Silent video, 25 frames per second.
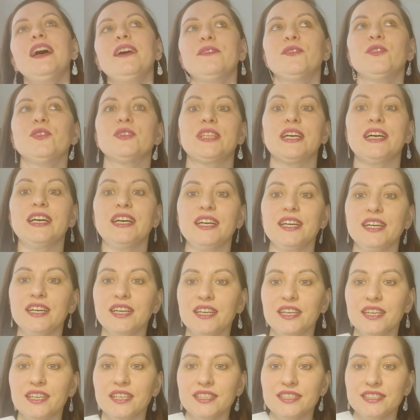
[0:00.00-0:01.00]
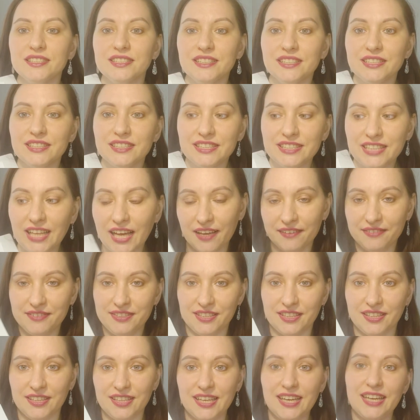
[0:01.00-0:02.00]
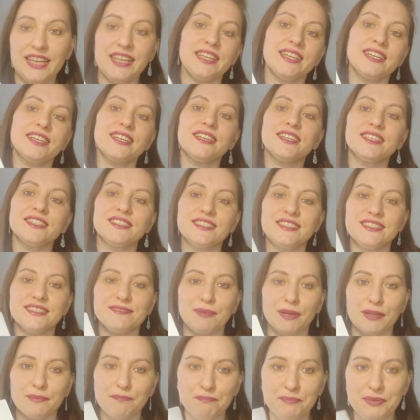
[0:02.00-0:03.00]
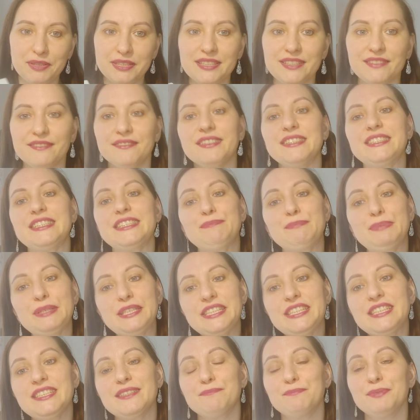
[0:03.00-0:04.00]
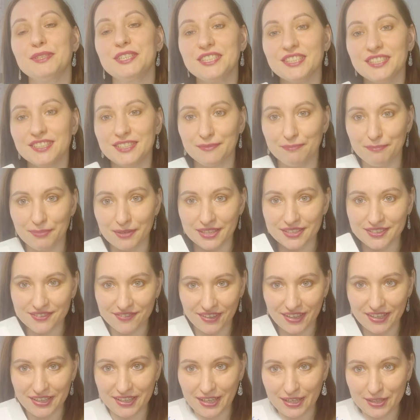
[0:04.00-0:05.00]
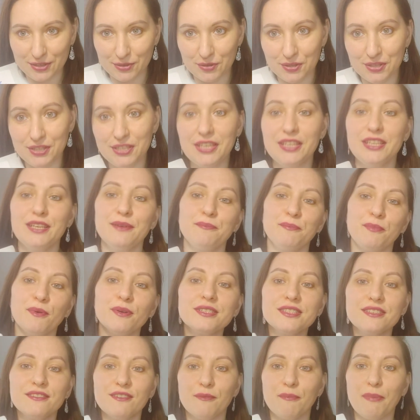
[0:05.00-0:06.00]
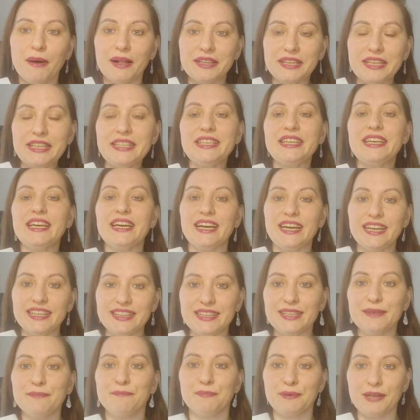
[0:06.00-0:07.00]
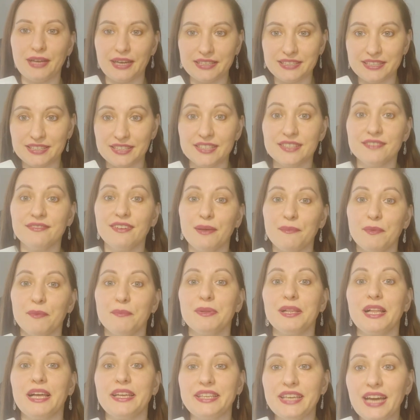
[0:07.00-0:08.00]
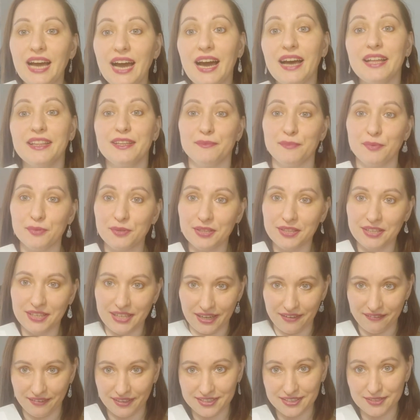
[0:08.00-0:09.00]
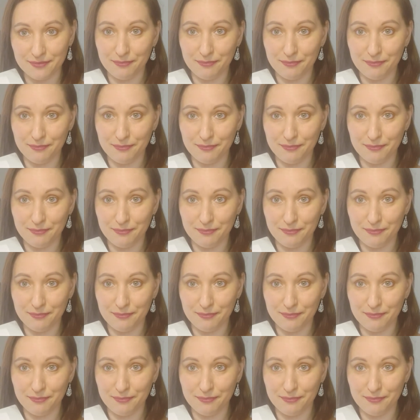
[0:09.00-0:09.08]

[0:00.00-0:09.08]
Вот. А, ставьте лайк, а, подписывайтесь, пиши, пишите про свои ощущения после выполнения этой практики. С вами была я, Анна Букина-Кровец.